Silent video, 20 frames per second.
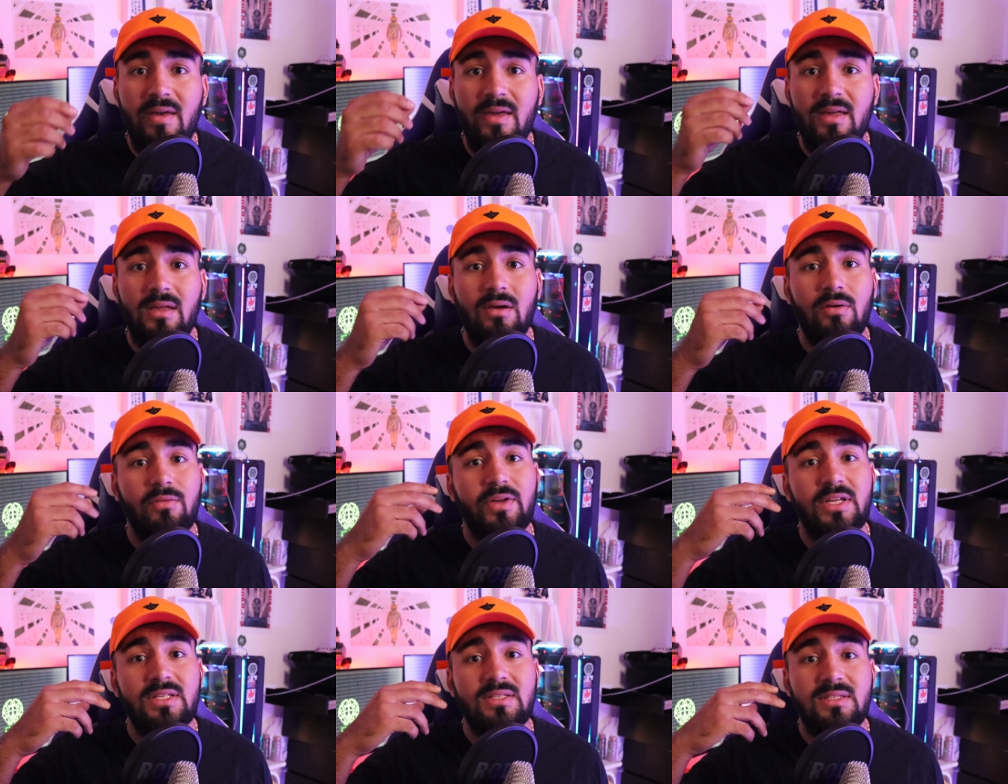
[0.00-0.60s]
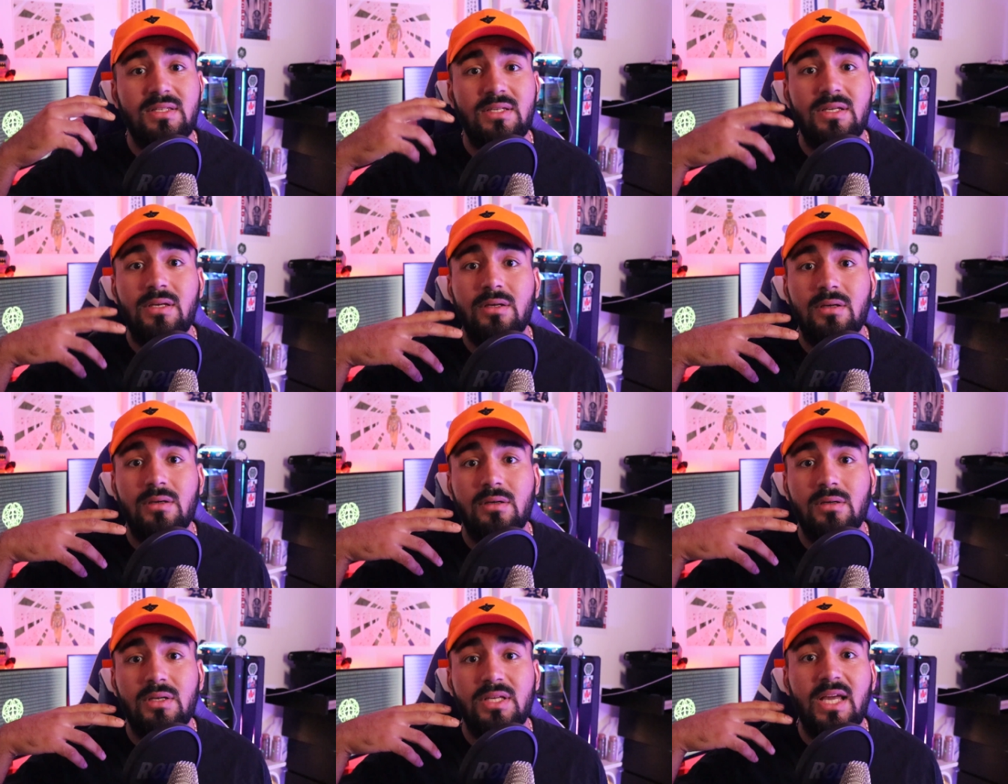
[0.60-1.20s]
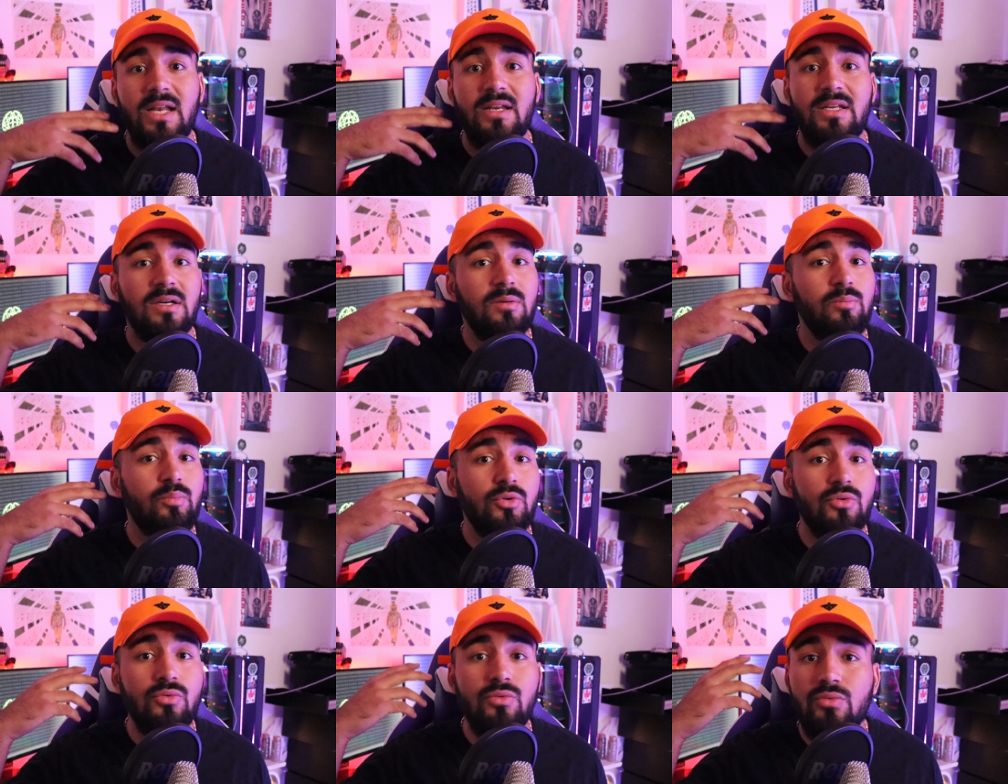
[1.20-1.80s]
et en fait, c'est euh, quelqu'un
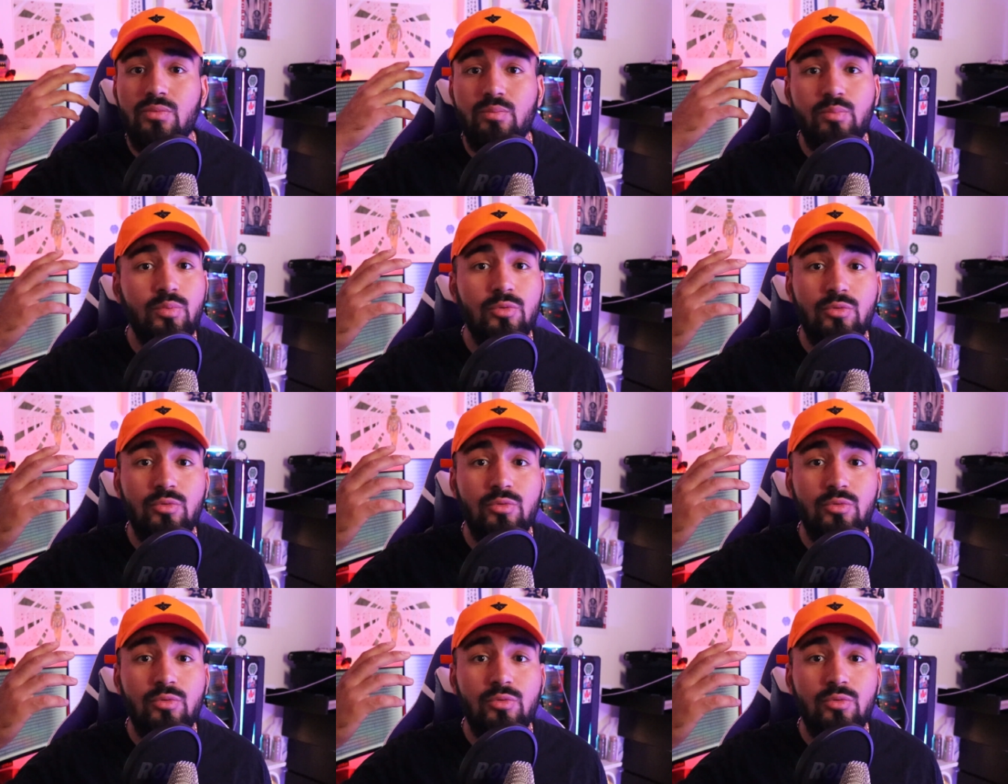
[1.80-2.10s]
peut,